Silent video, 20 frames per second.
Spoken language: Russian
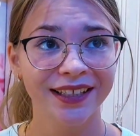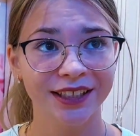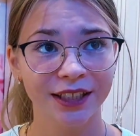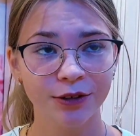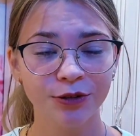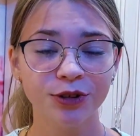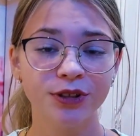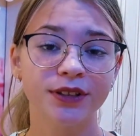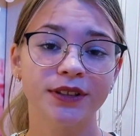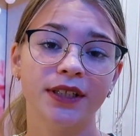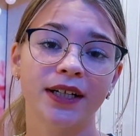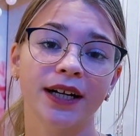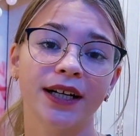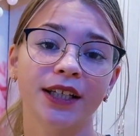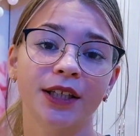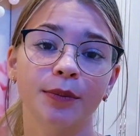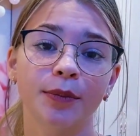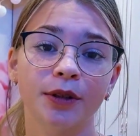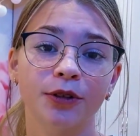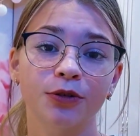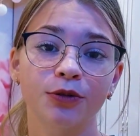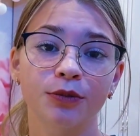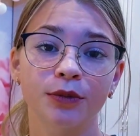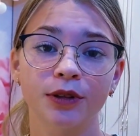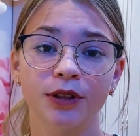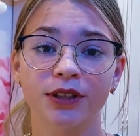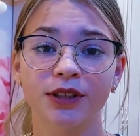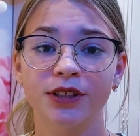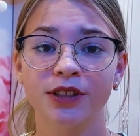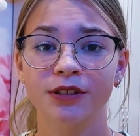я уже заранее
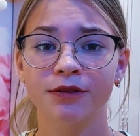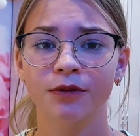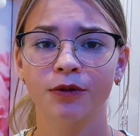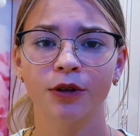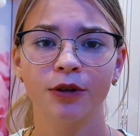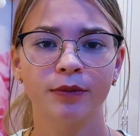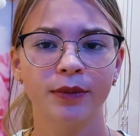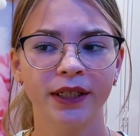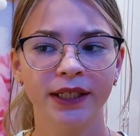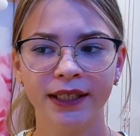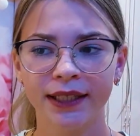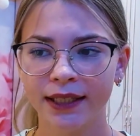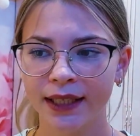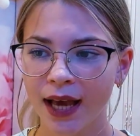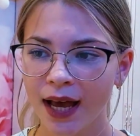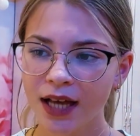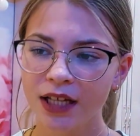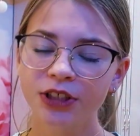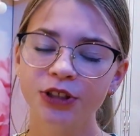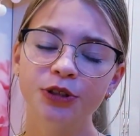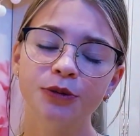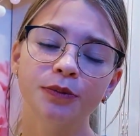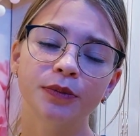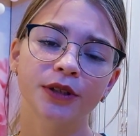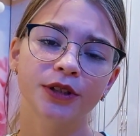придумала свой макияж,